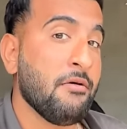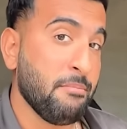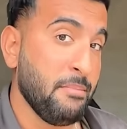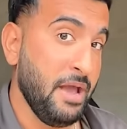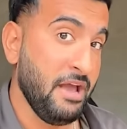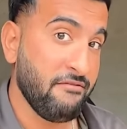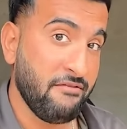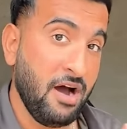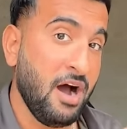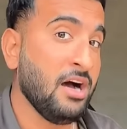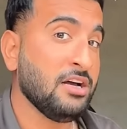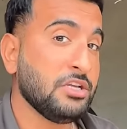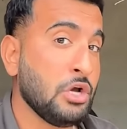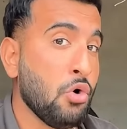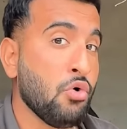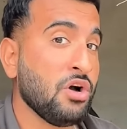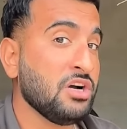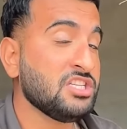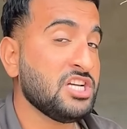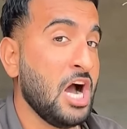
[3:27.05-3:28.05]
मैं वहाँ
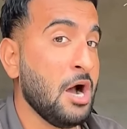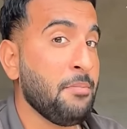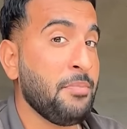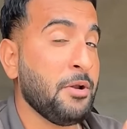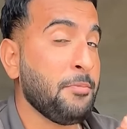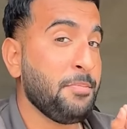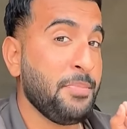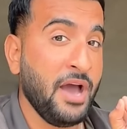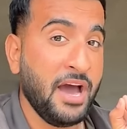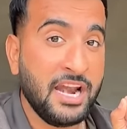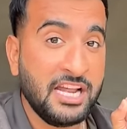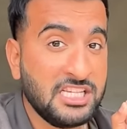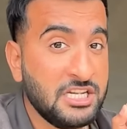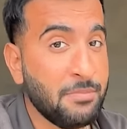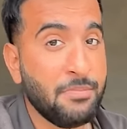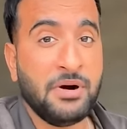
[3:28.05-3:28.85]
जाऊँगा जहाँ पर प्यारे से